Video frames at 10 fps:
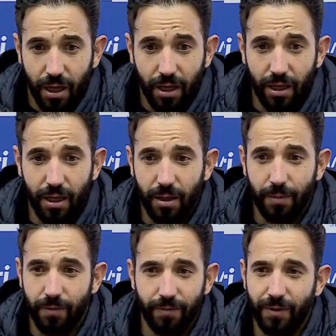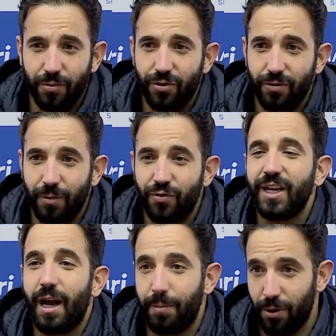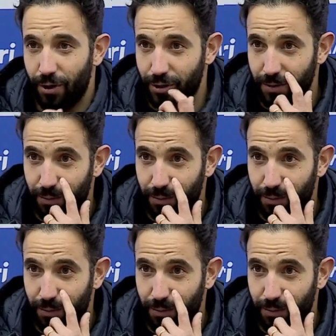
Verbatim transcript: ah, vamos, vamos ficar piores.